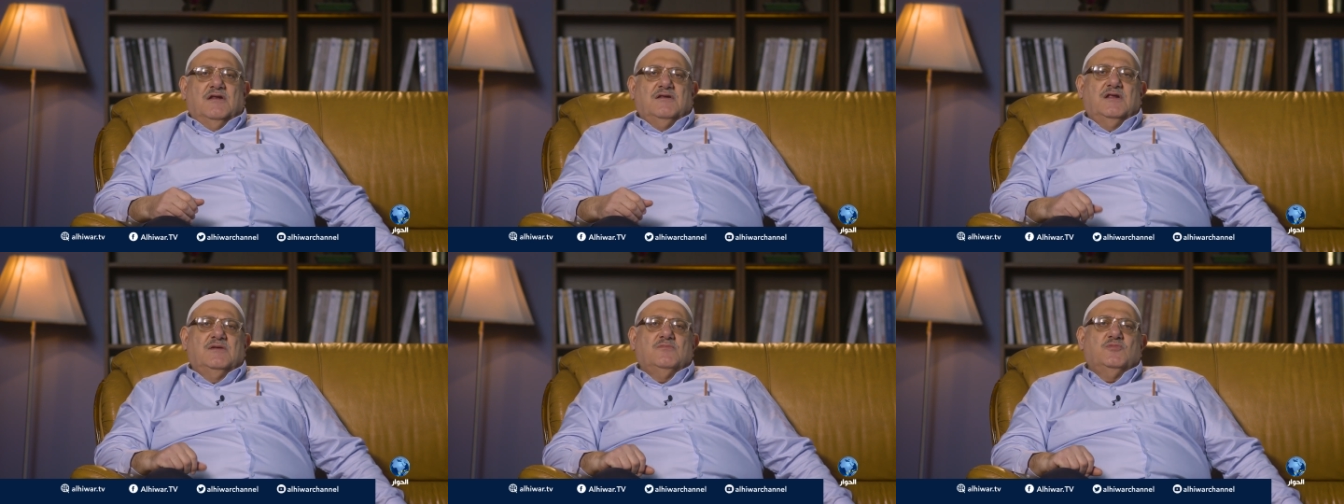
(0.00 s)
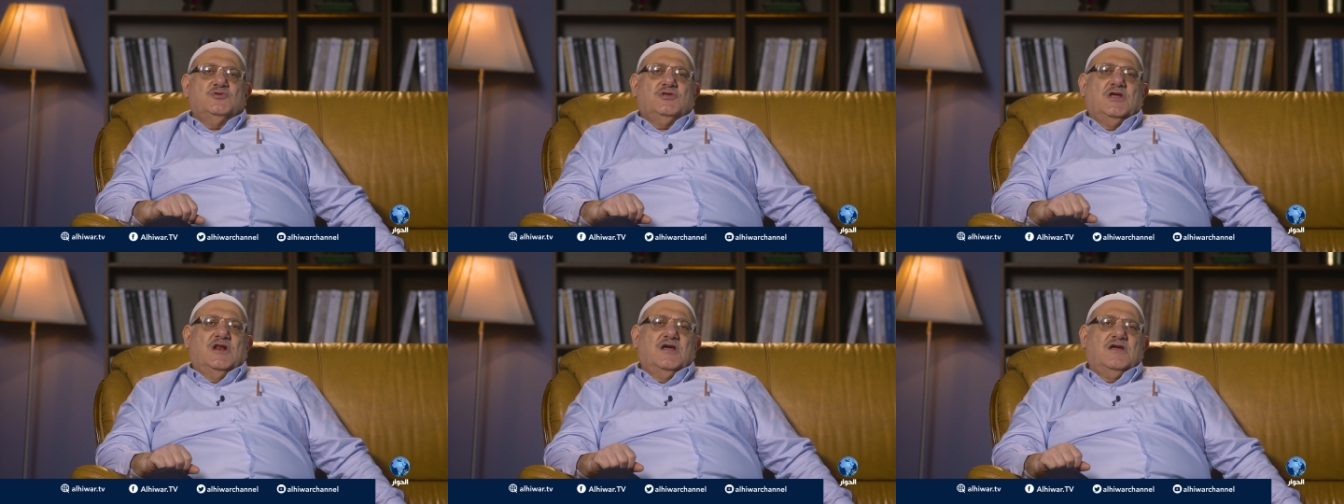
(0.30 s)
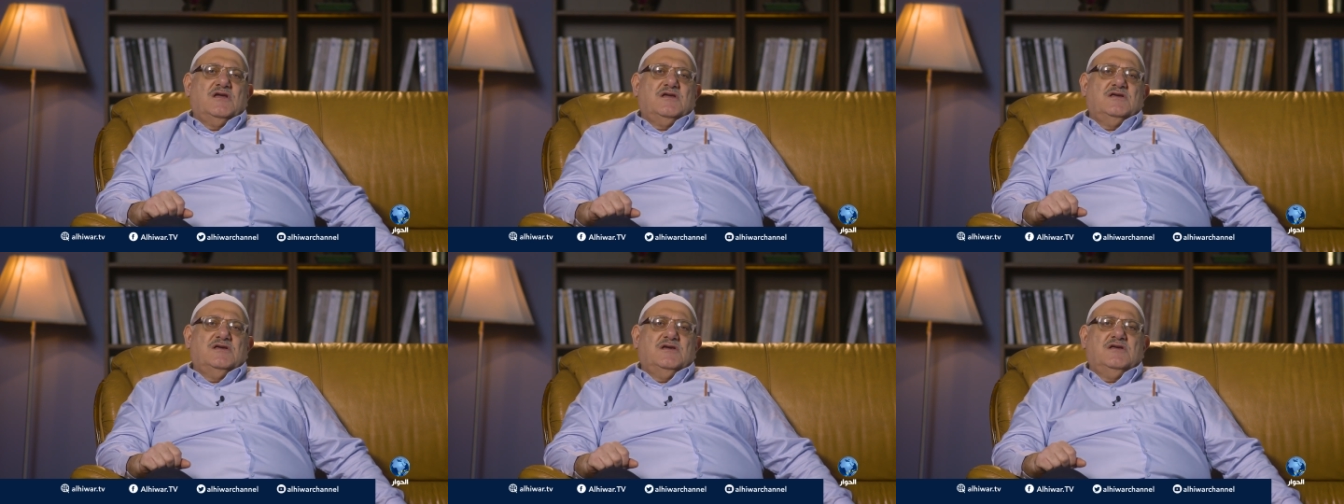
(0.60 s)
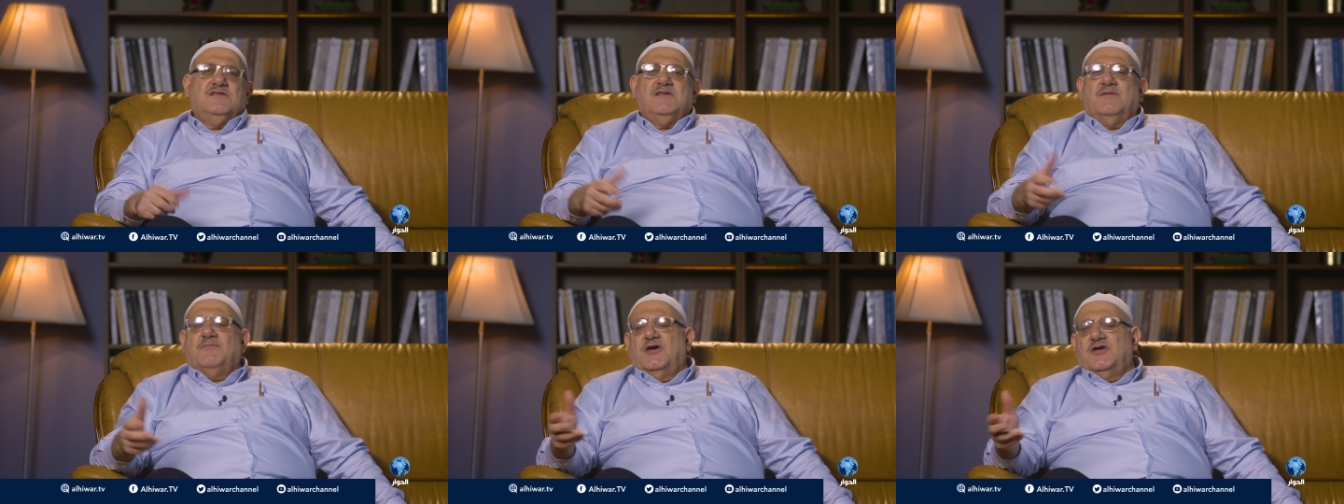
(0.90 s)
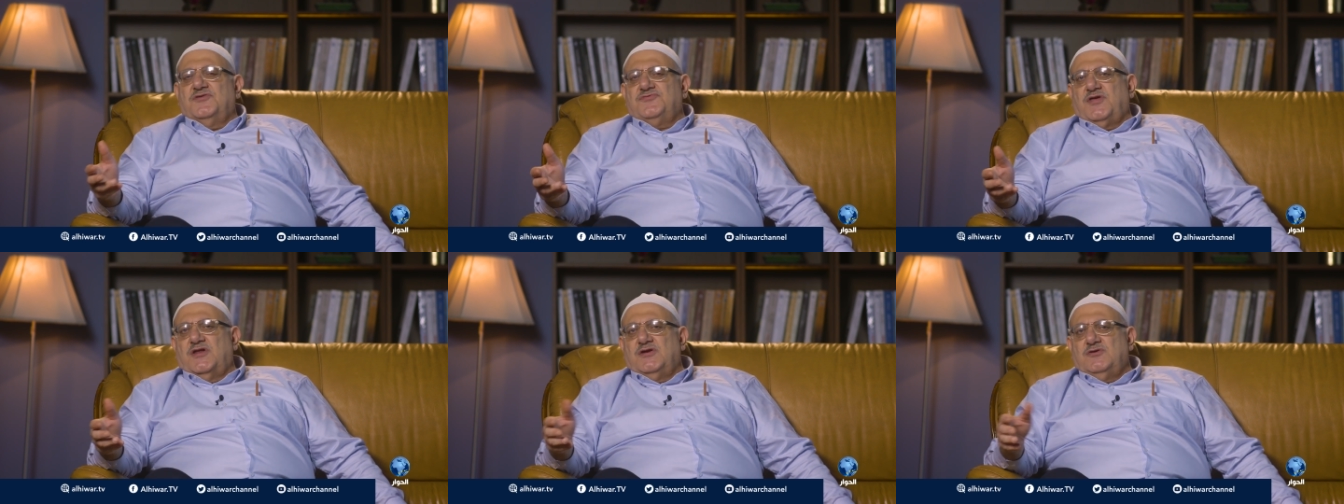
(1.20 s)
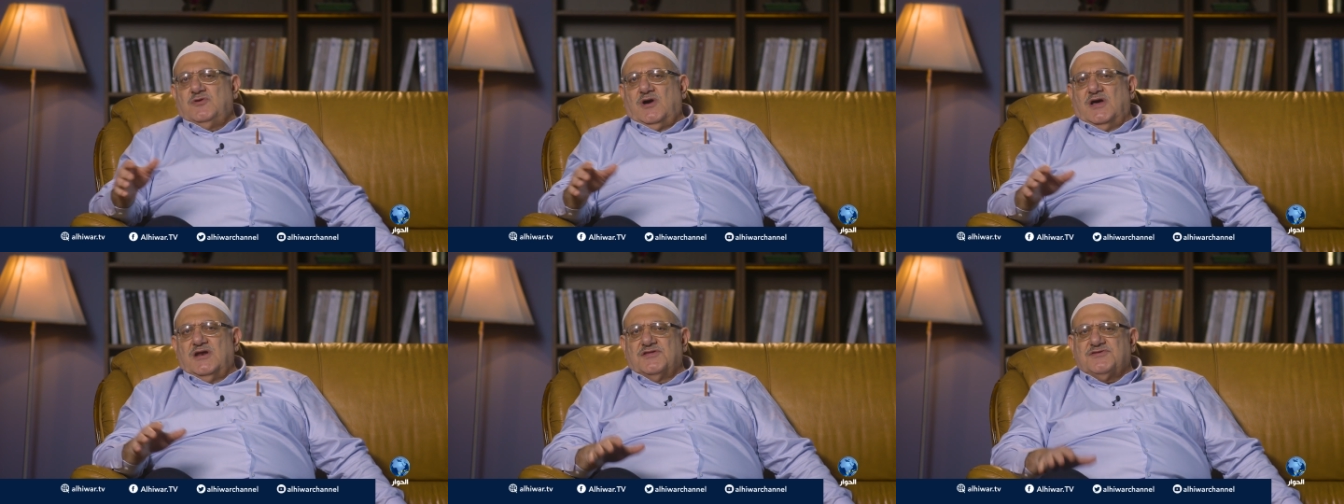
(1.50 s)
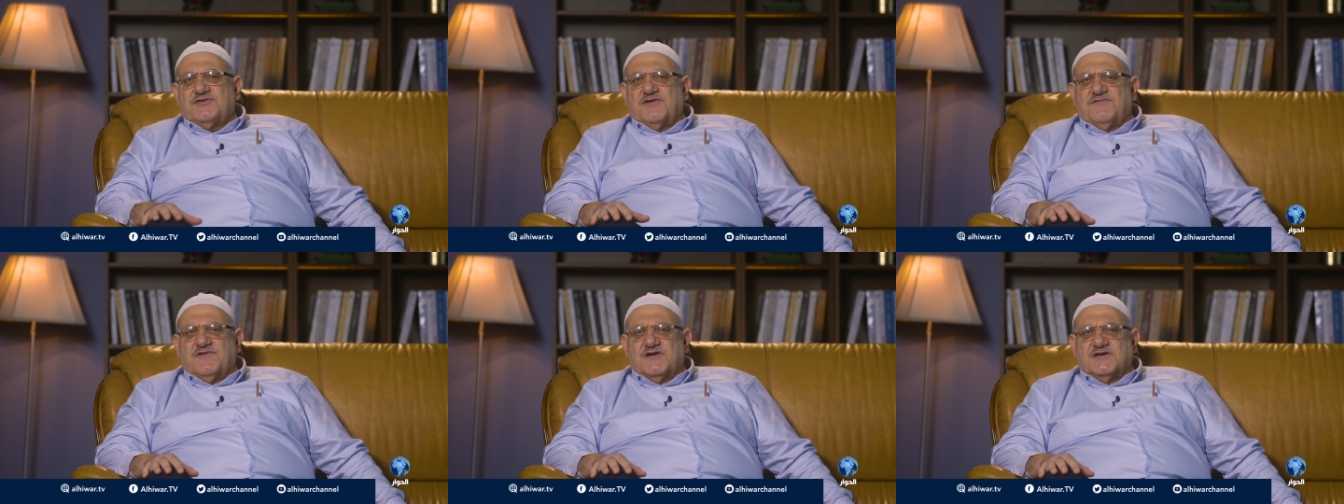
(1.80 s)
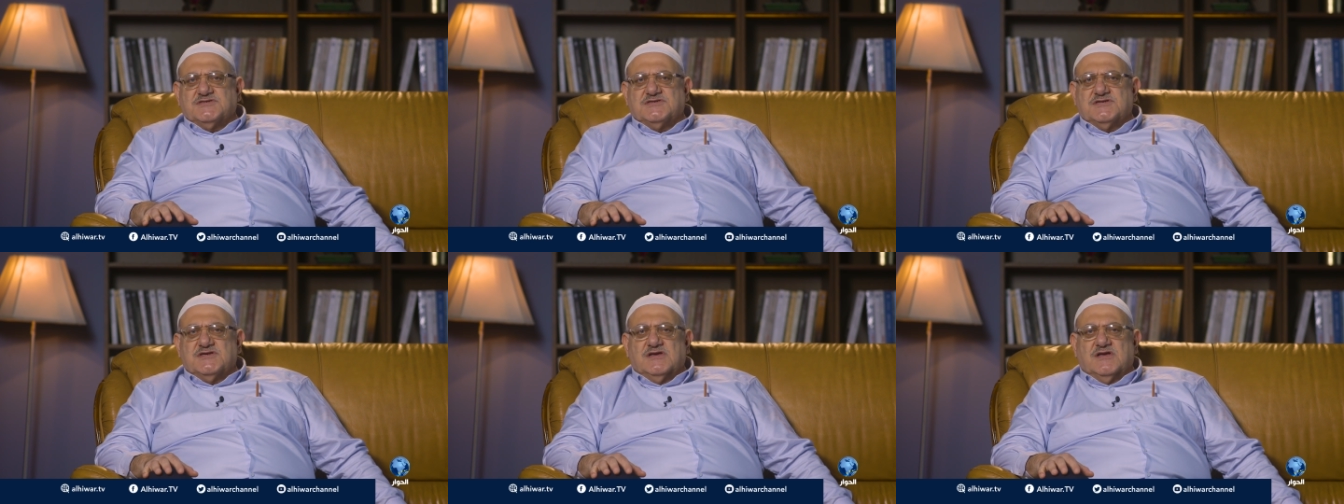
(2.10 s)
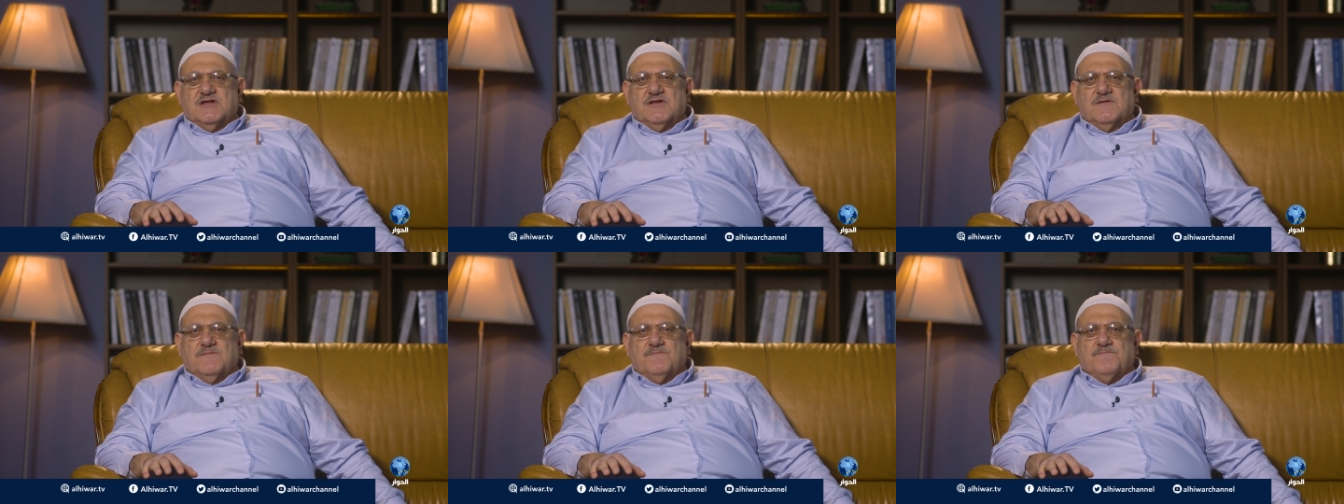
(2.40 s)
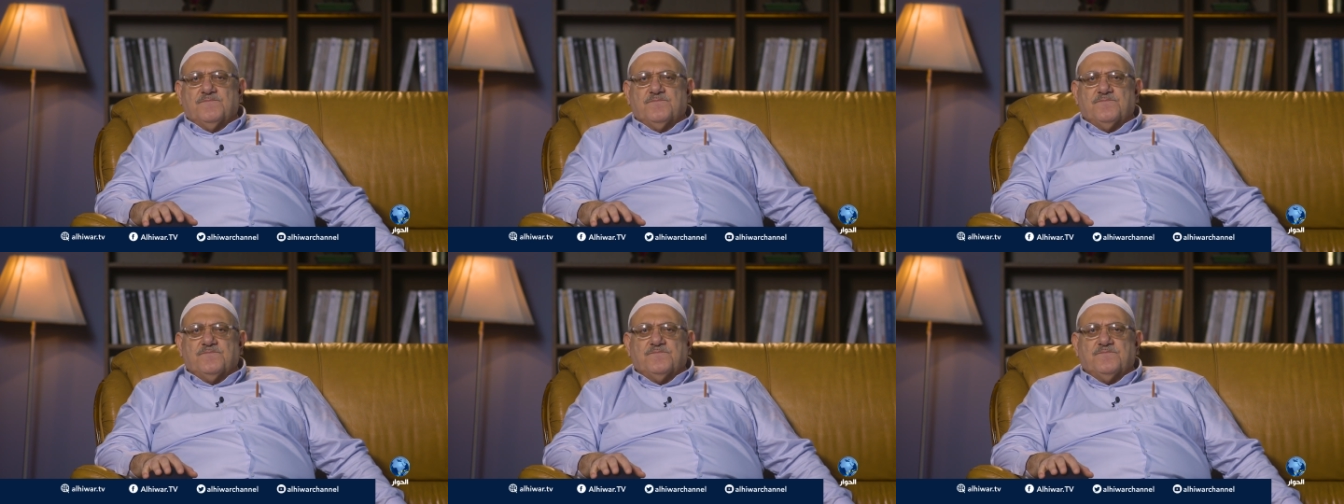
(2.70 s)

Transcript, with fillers: للمتلقي عندما يطلع على التفاصيل